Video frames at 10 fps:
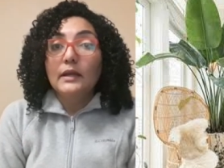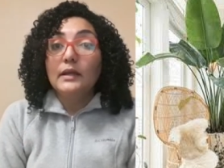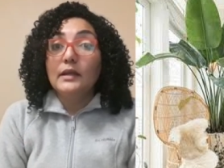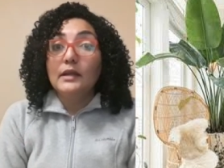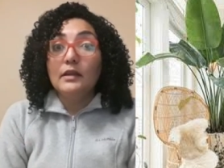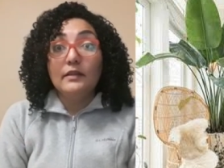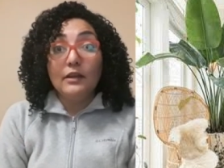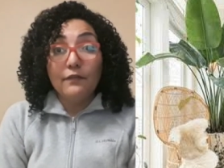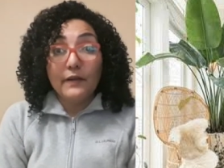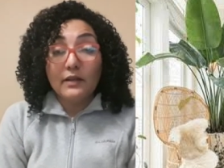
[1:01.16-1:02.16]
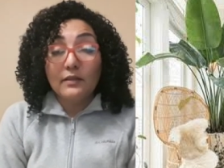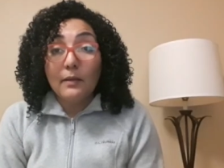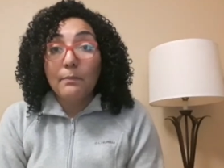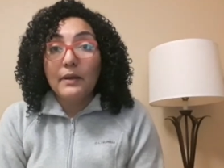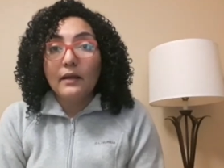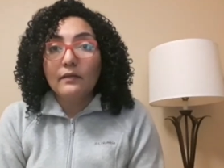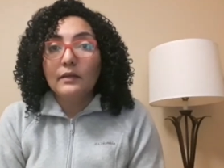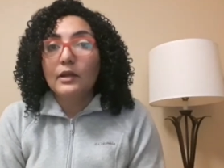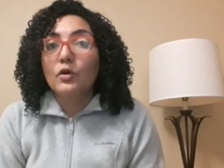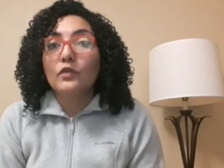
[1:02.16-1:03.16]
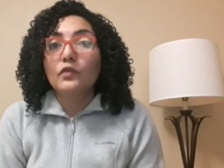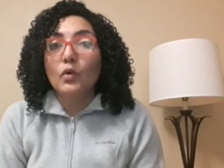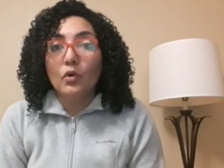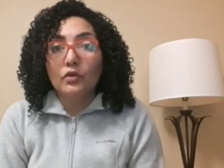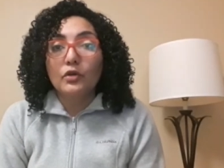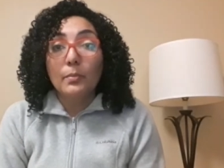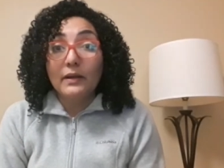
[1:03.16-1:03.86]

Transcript: y diferentes plásticos u otros